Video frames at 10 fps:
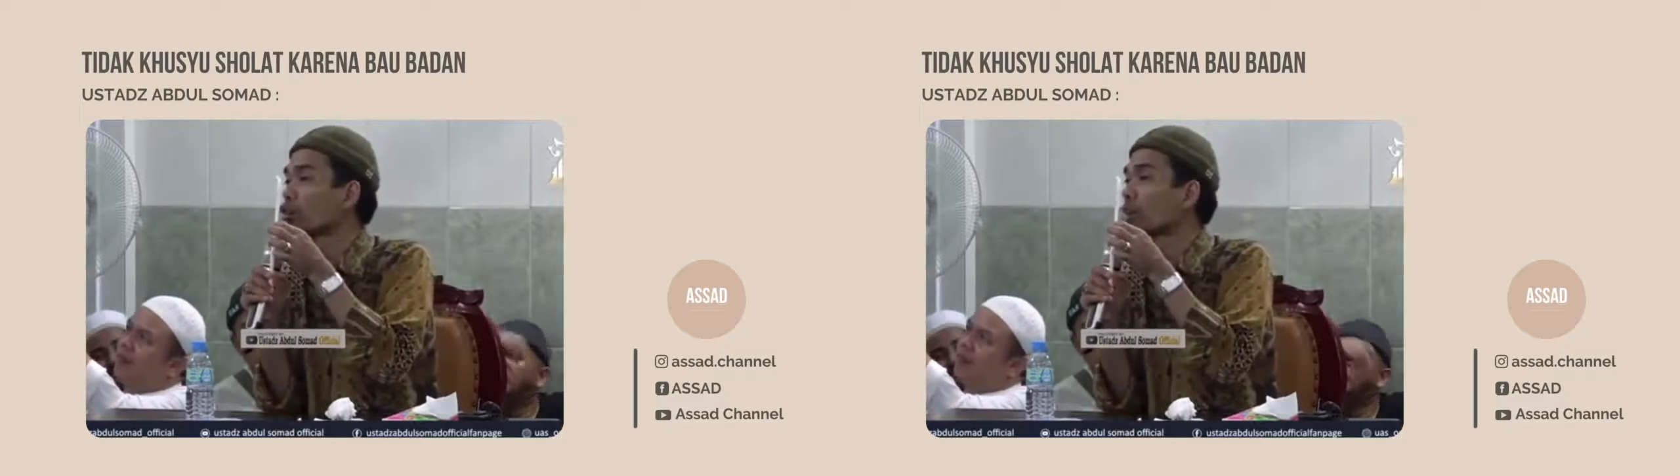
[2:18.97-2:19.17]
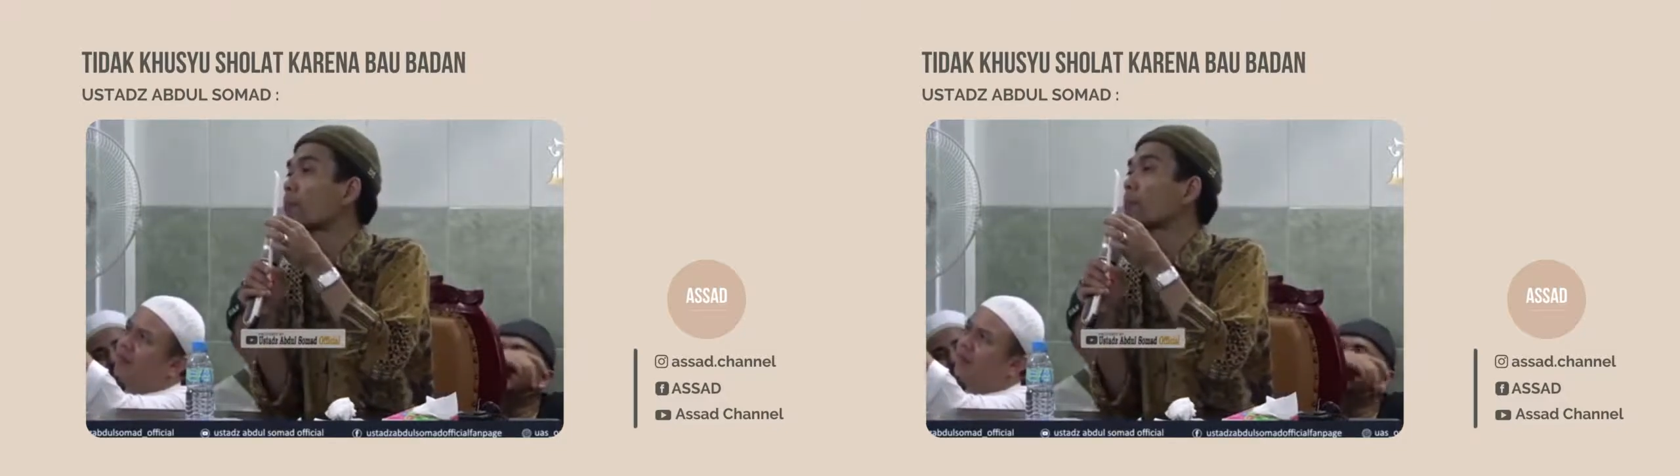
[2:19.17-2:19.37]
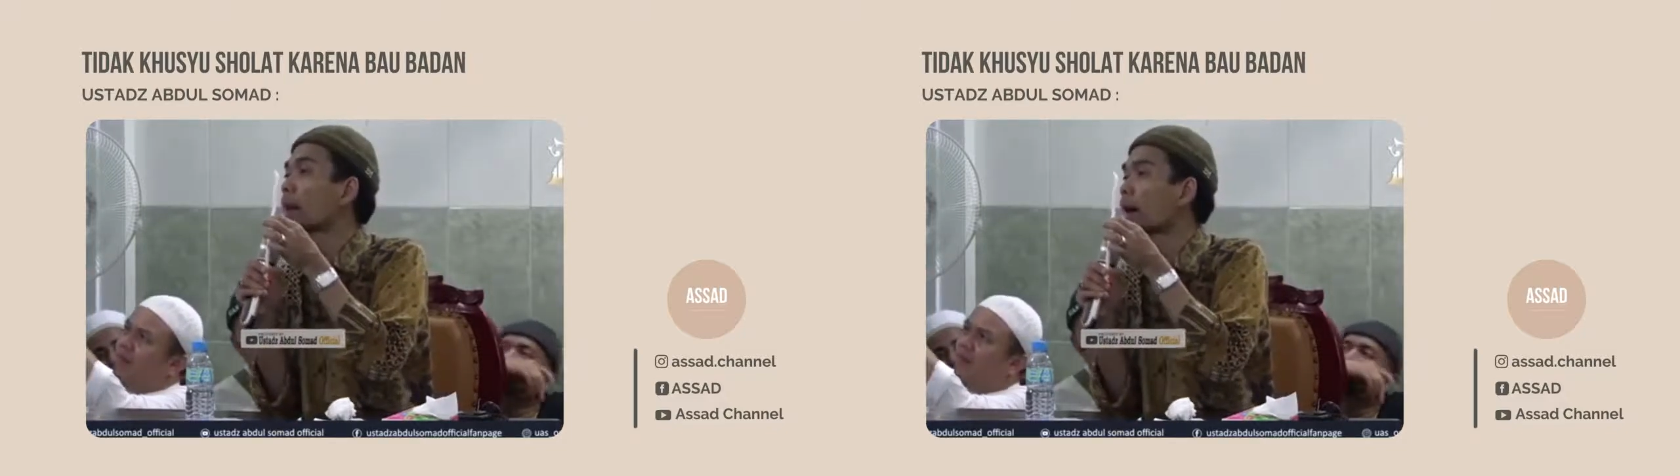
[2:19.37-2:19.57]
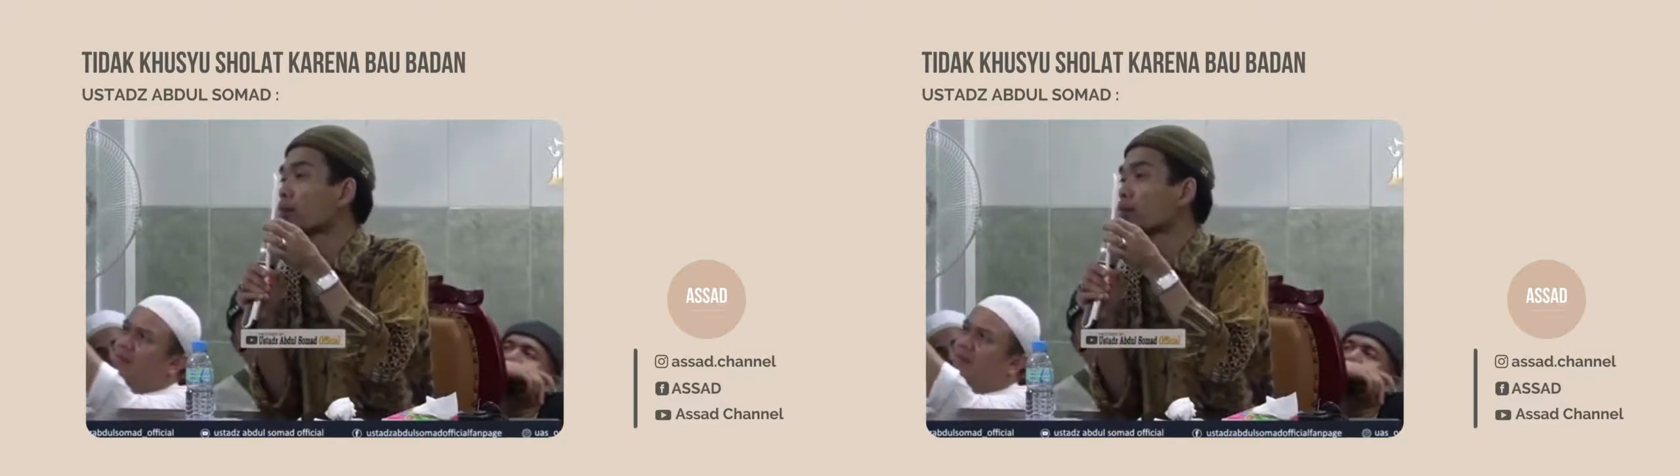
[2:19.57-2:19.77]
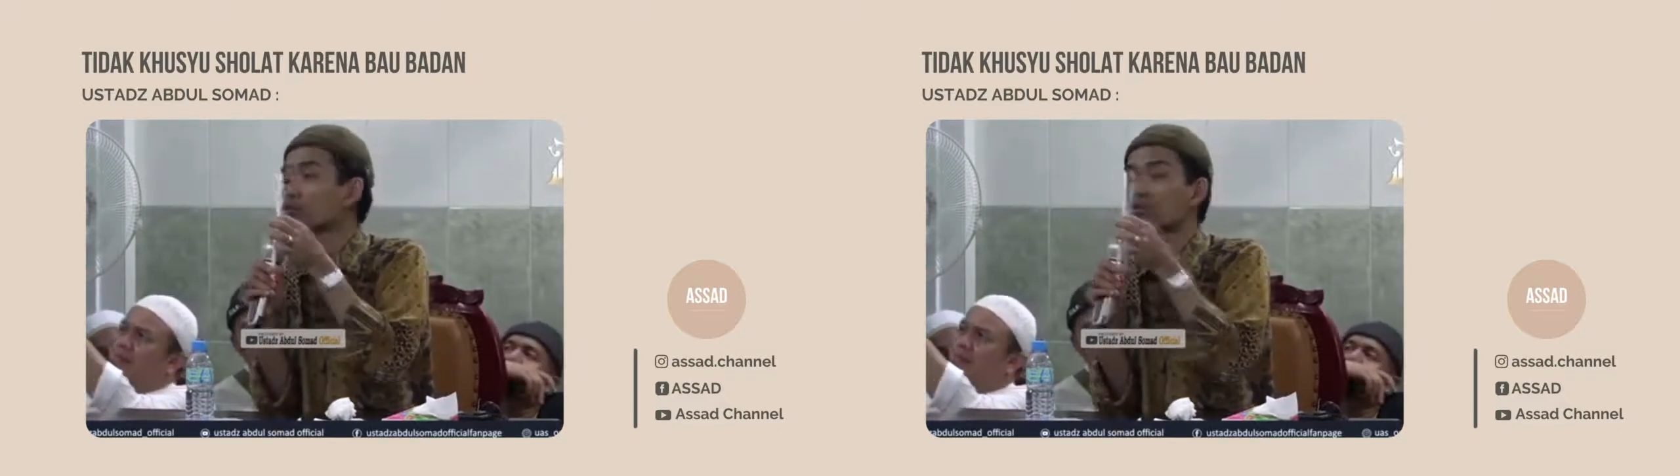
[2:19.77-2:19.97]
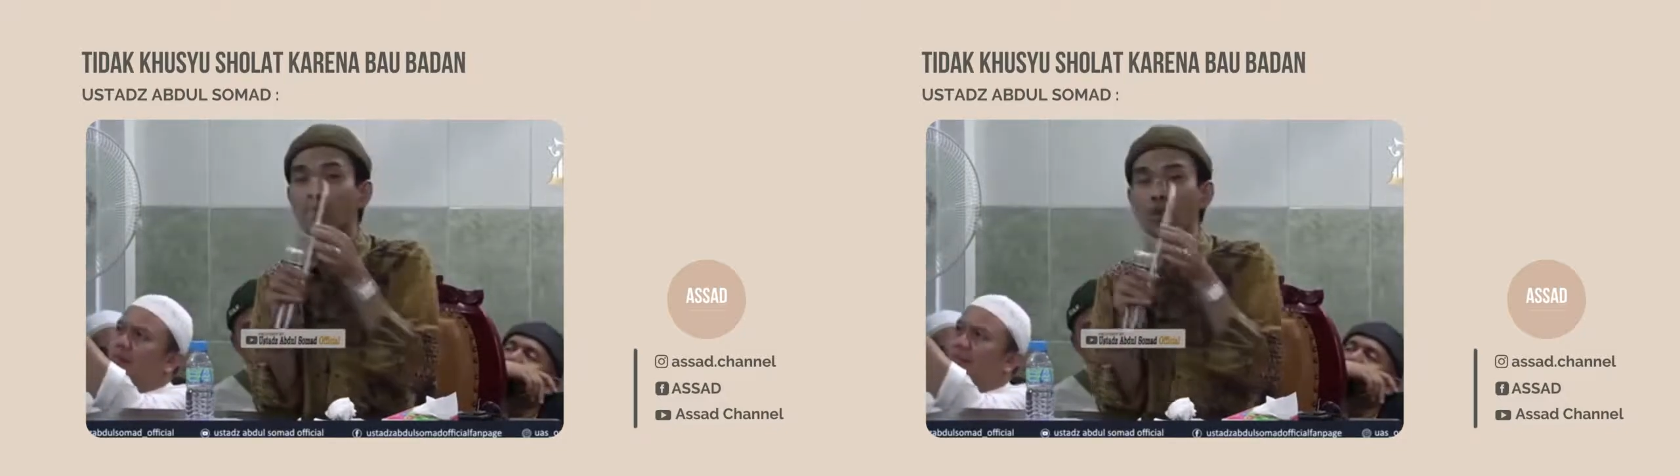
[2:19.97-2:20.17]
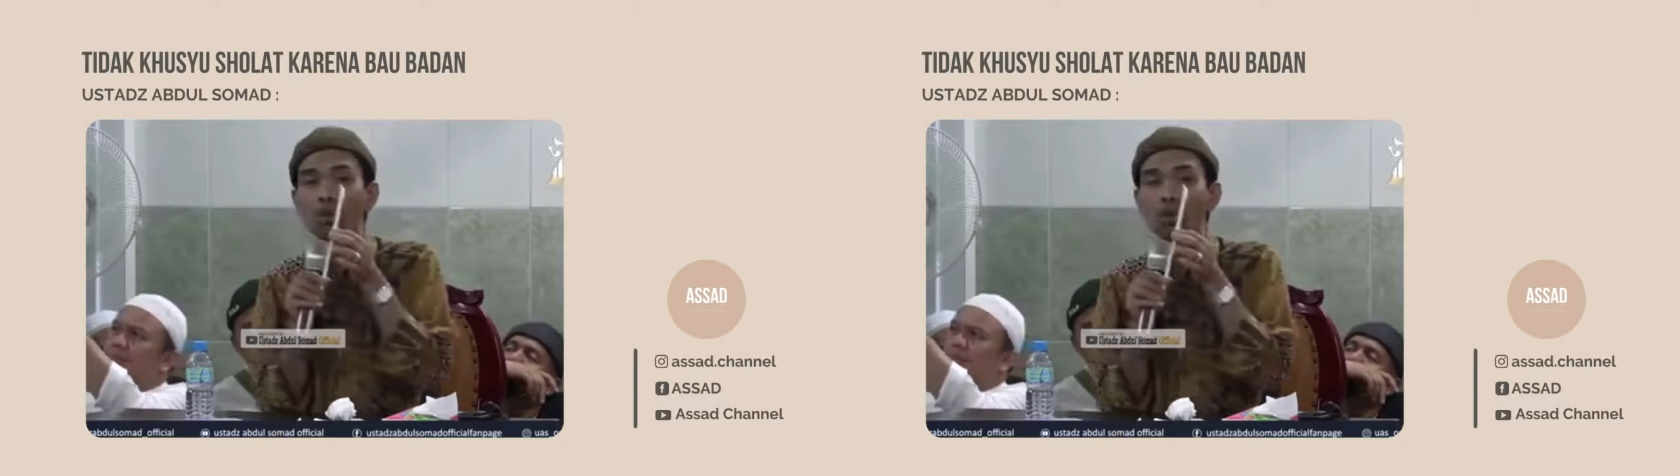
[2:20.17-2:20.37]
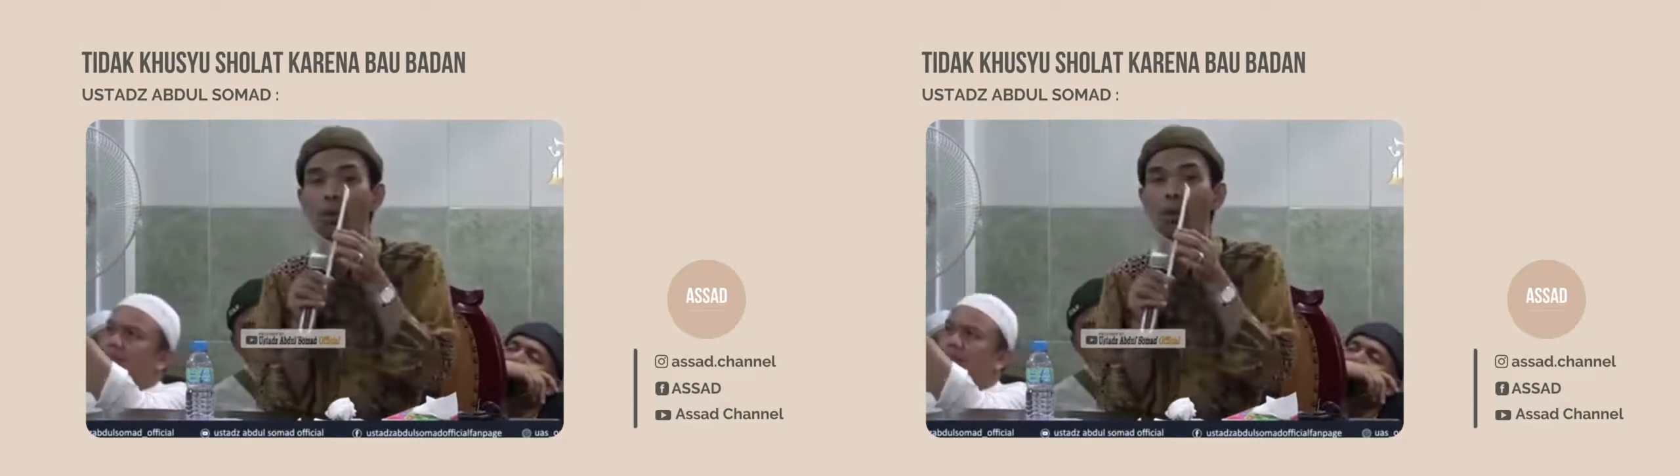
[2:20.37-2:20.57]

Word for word: sampah busuk.